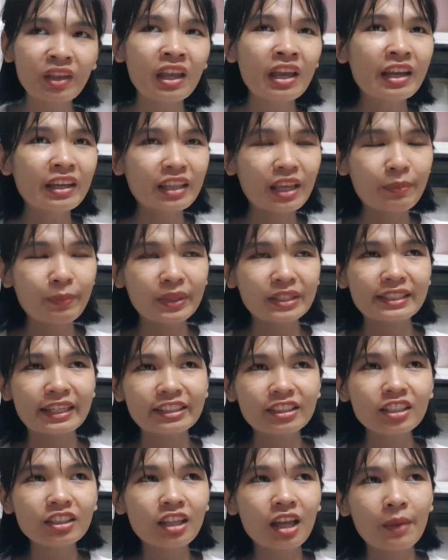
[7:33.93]
thì mình sẽ
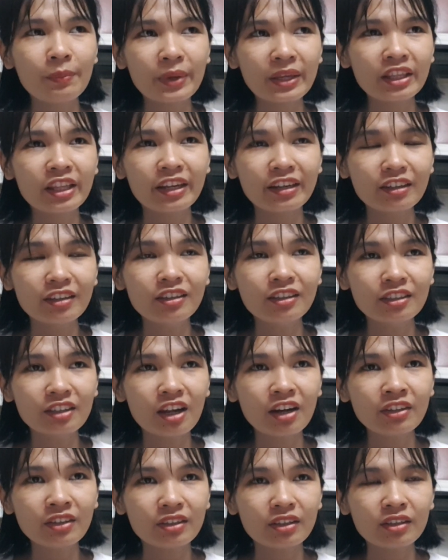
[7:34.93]
chích thêm cái tiền lương
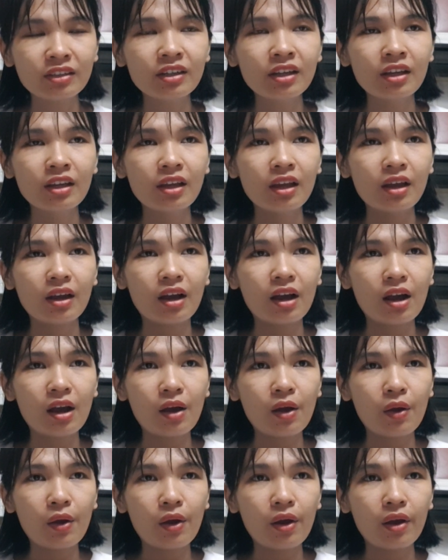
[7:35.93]
đó nữa à,
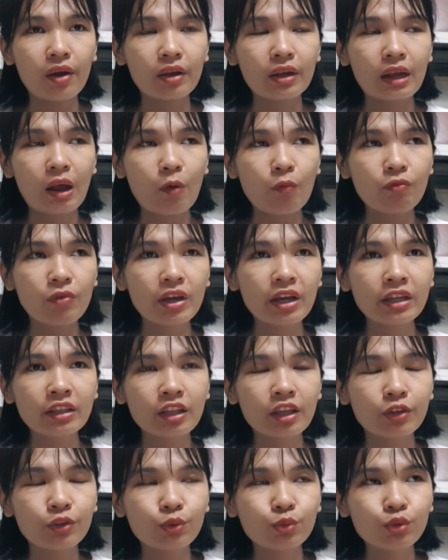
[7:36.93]
cộng với cái
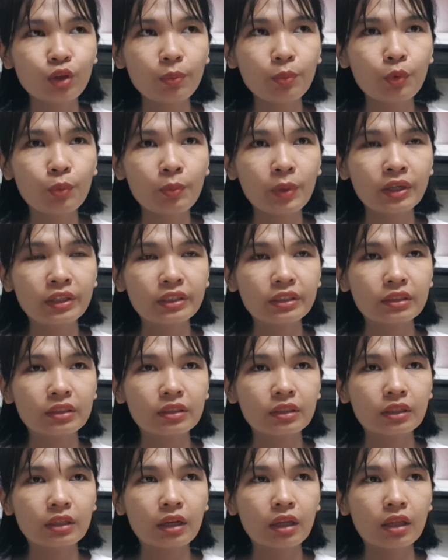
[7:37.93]
tiền youtube của mình
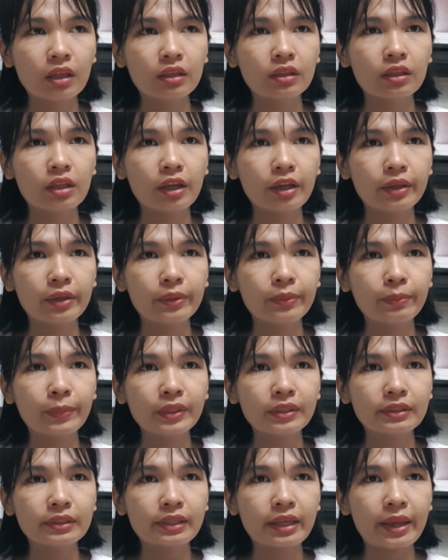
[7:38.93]
thì
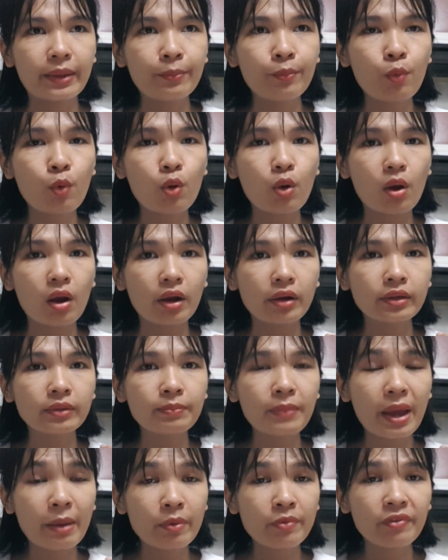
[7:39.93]
mình sẽ mua
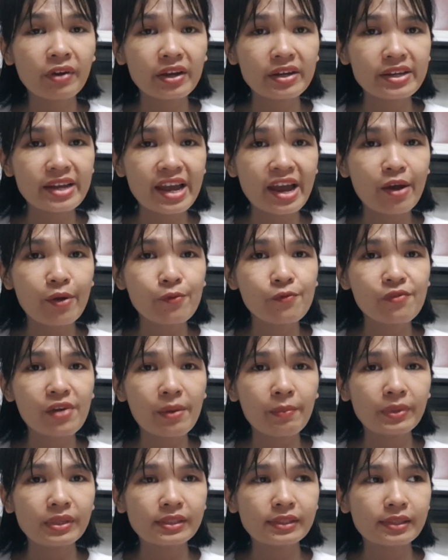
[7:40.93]
khoảng 30 phần gạo
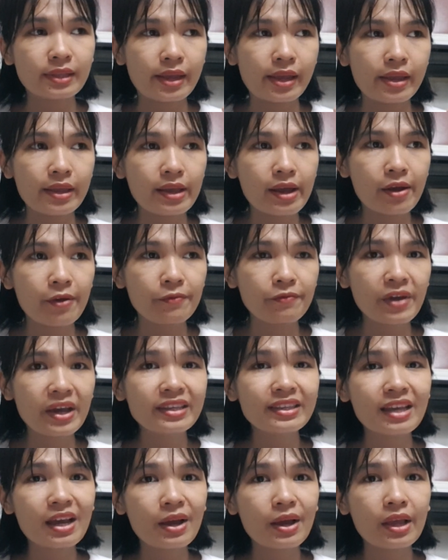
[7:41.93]
và mình sẽ ờ,
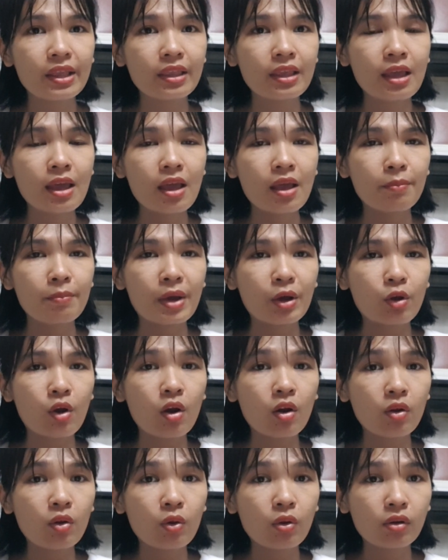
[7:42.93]
phát cho bà
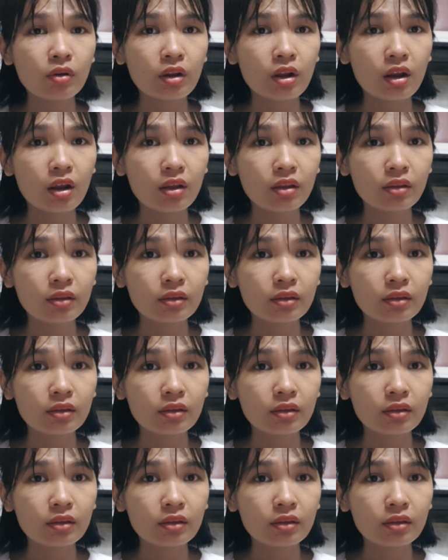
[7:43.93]
con ờ,